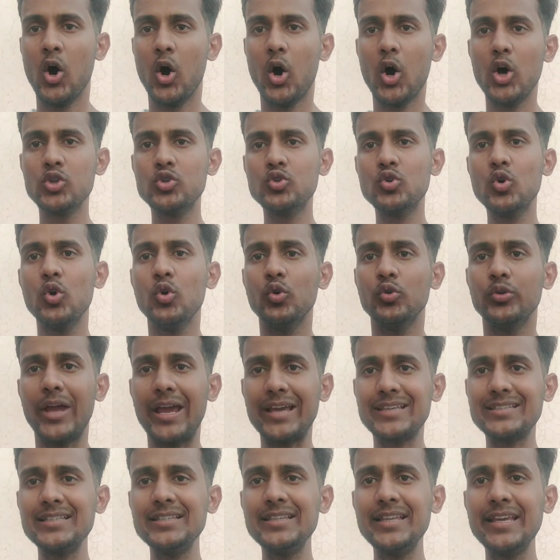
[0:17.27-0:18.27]
और इसको
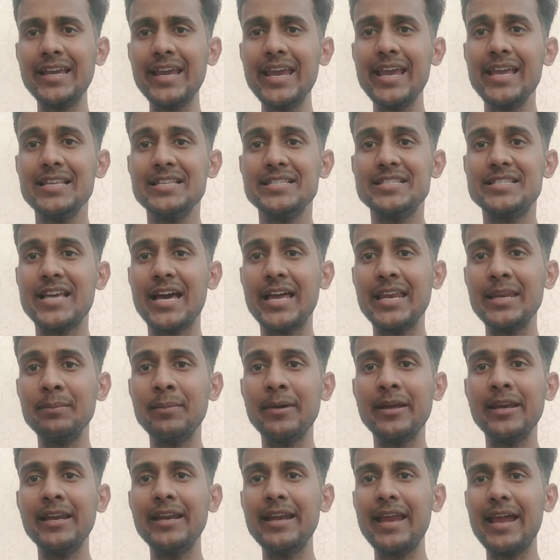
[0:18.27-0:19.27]
डायरेक्शन देंगे जाने
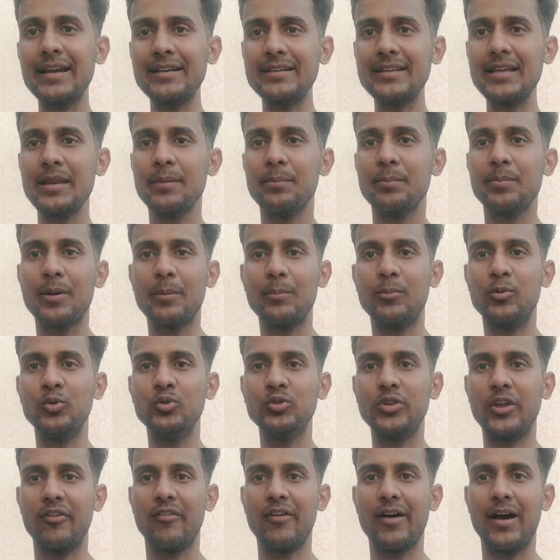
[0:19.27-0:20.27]
माने डायरेक्टर प्रभु
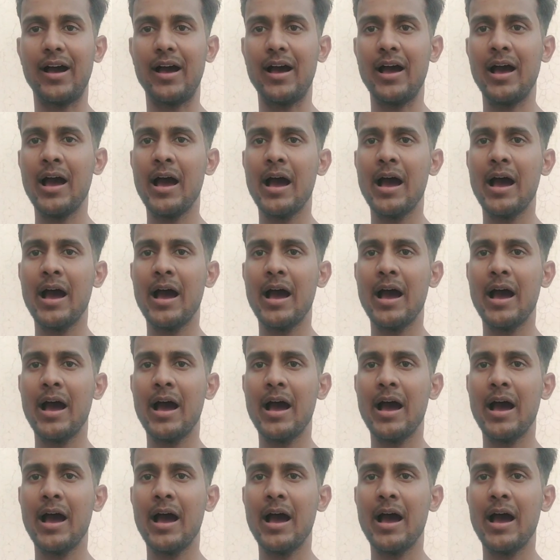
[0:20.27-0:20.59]
देवा